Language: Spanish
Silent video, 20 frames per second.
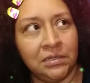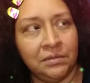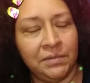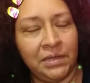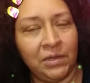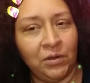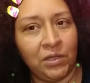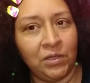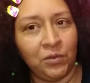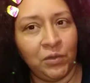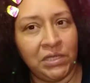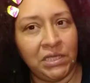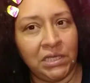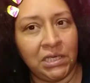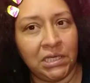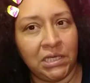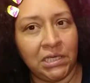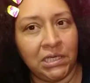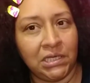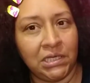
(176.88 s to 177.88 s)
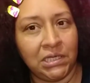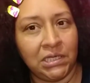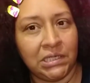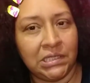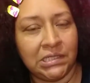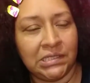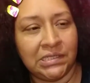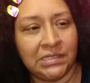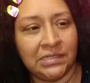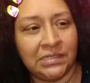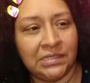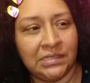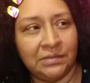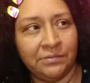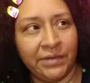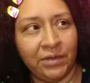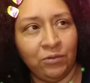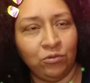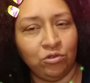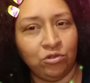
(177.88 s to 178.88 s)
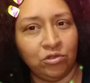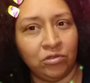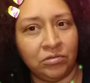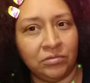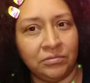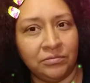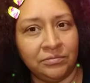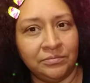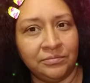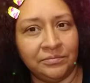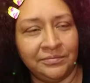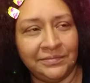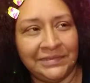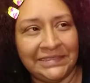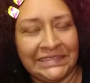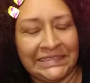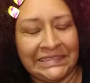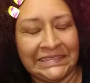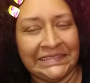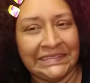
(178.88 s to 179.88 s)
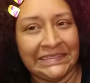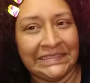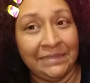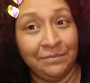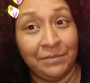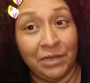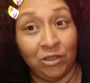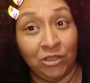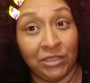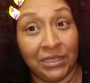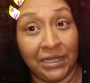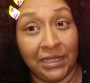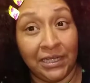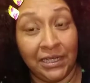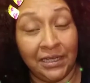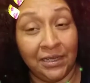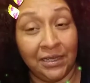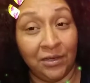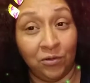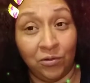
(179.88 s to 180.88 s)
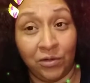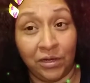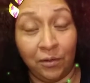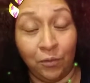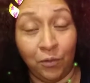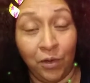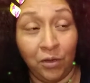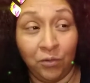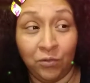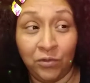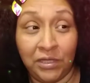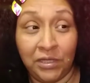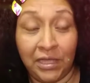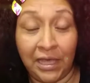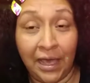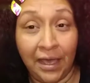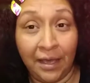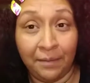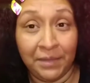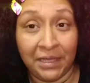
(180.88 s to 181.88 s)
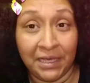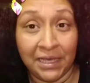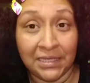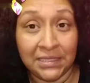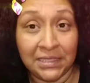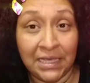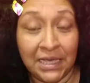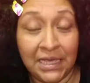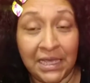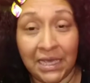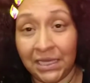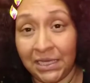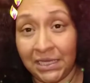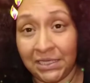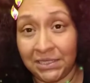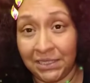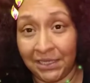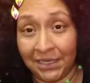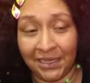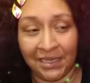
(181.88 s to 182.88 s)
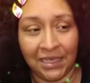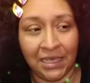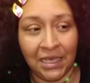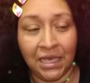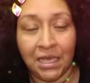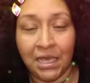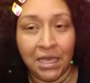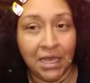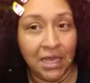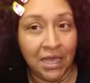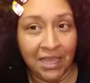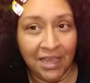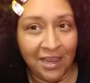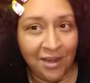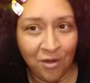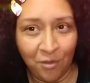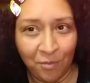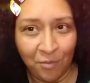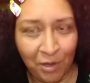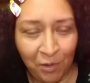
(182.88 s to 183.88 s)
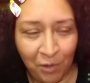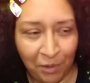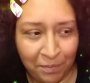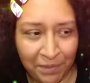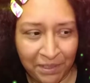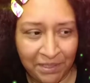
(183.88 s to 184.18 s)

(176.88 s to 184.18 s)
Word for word: me lo adueñé. Me gustó. Y me lo traje con agua un día a mi casa y aquí sigue. Y no me lo ha